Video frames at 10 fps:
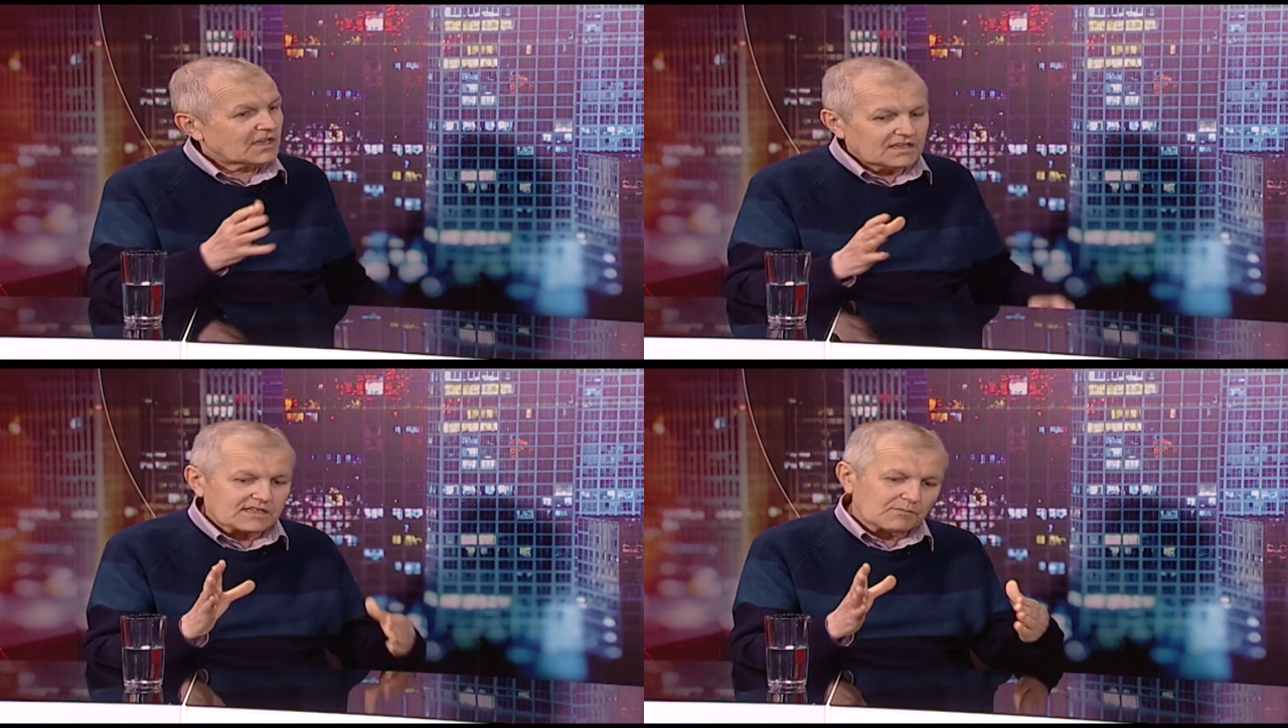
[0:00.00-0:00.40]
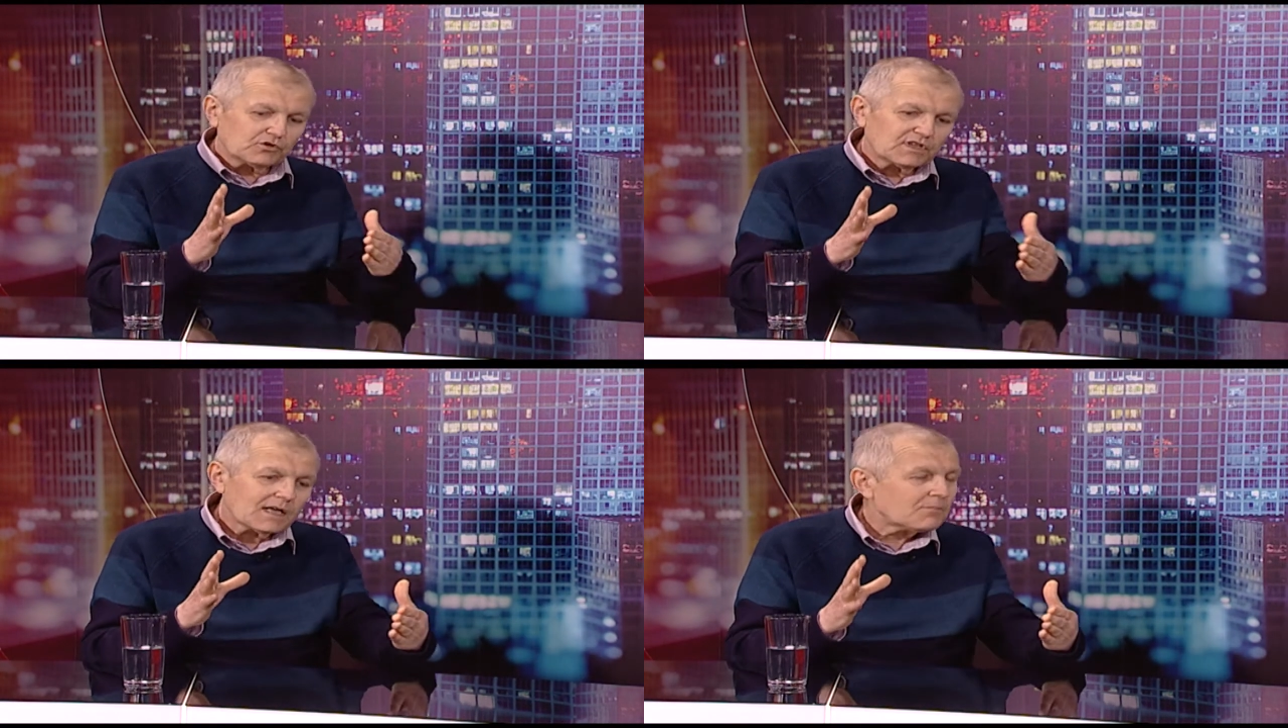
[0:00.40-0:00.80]
И
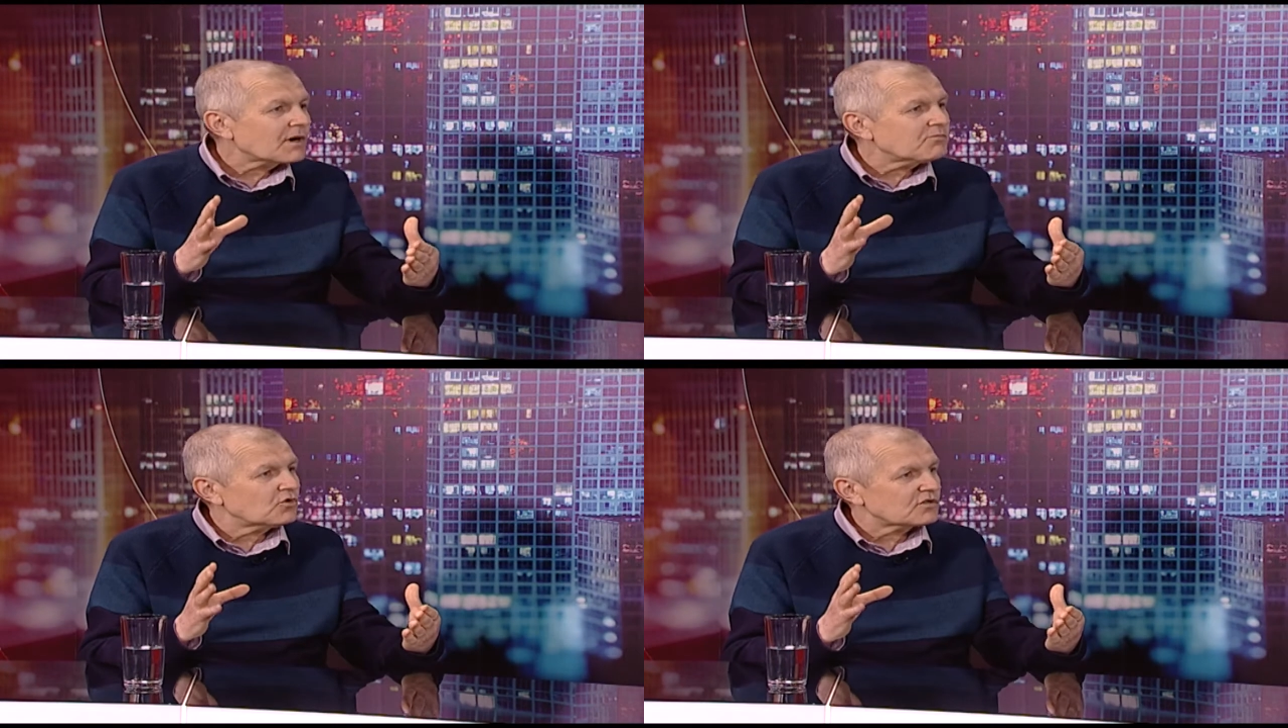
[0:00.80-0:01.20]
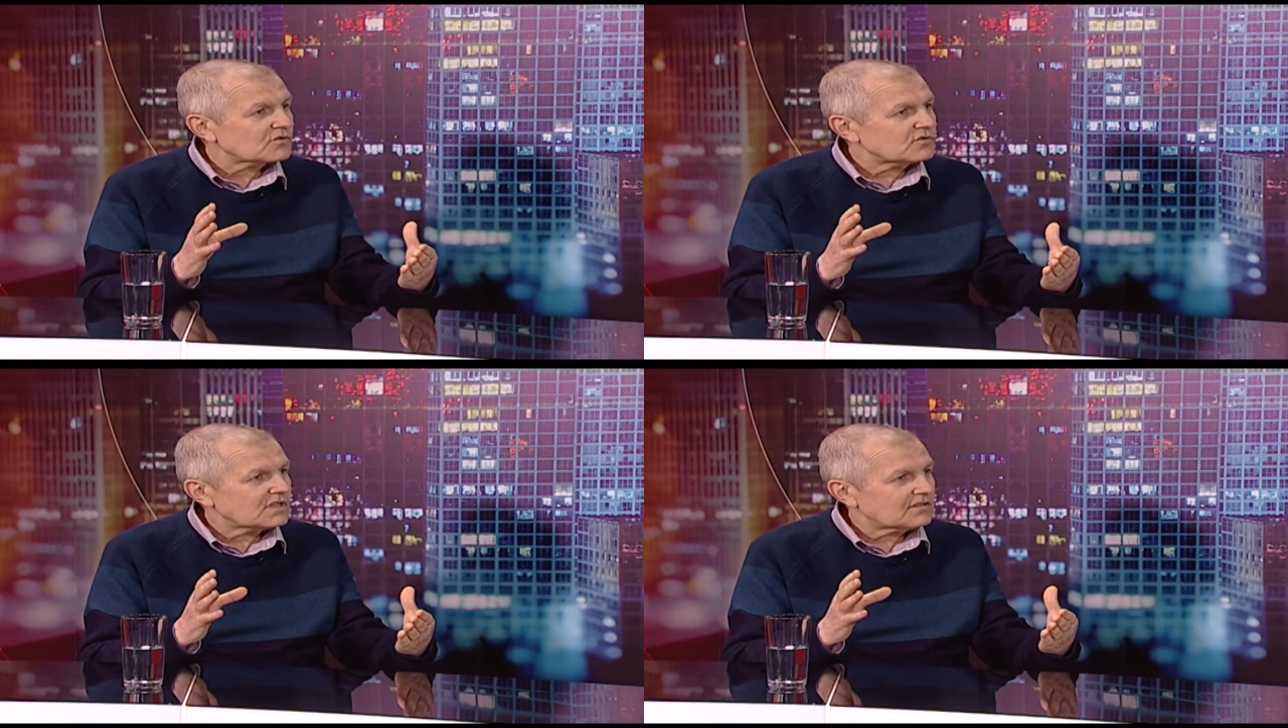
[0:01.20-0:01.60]
соблюдая
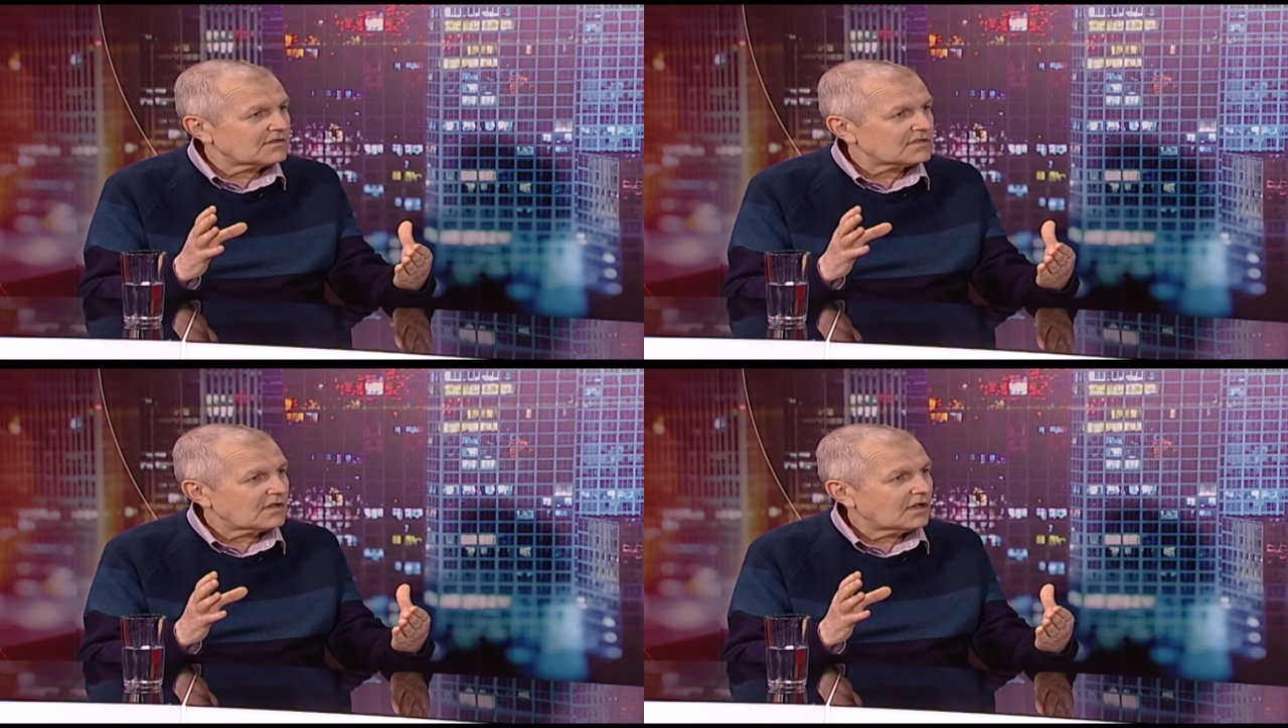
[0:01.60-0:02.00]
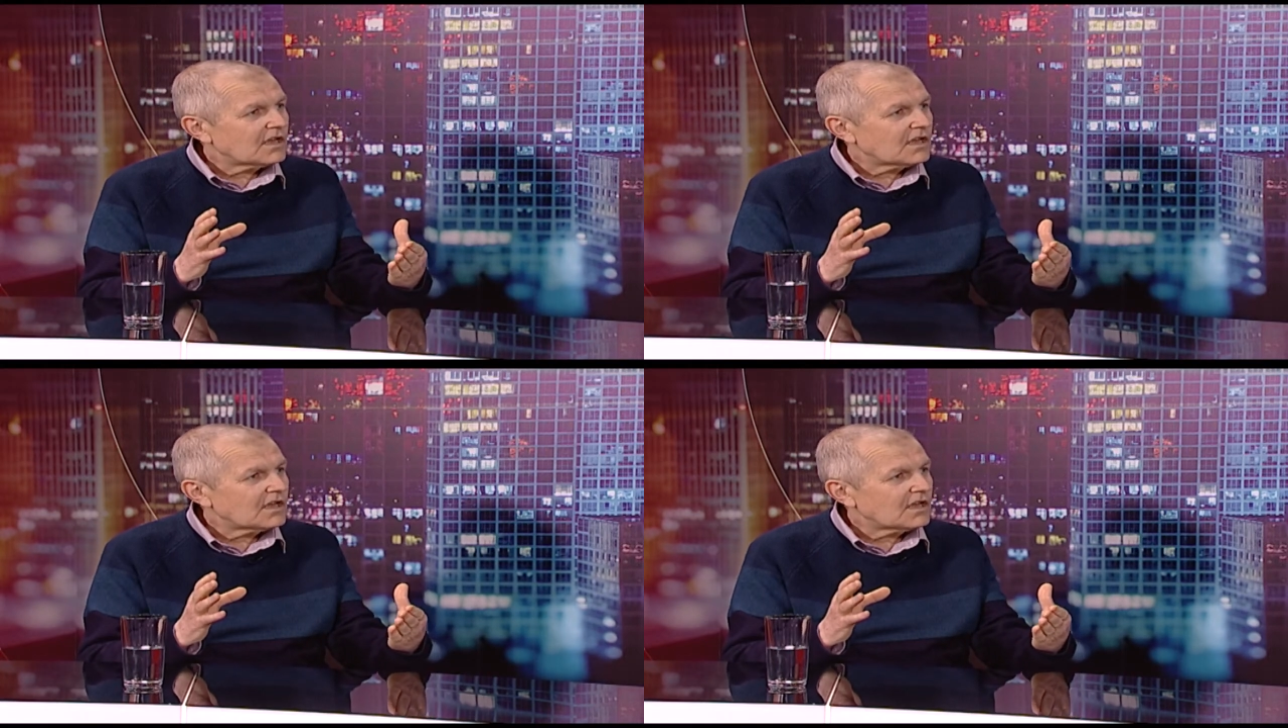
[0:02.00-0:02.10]
пропорцию, соответственно.